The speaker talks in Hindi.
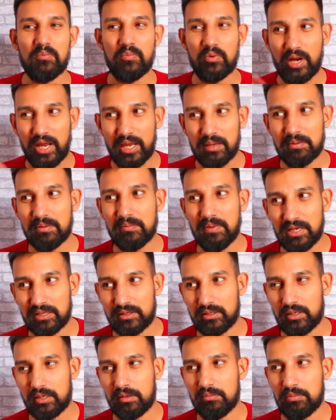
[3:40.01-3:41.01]
बुराई में
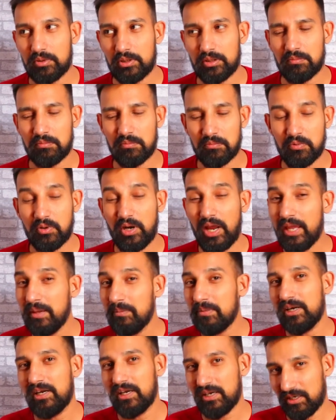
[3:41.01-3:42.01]
बात करें मतलब बुराई
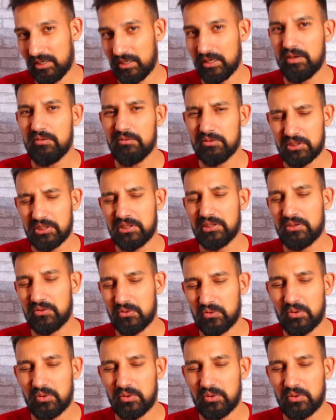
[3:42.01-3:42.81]
में कर नहीं रहा हूं इसके अंदर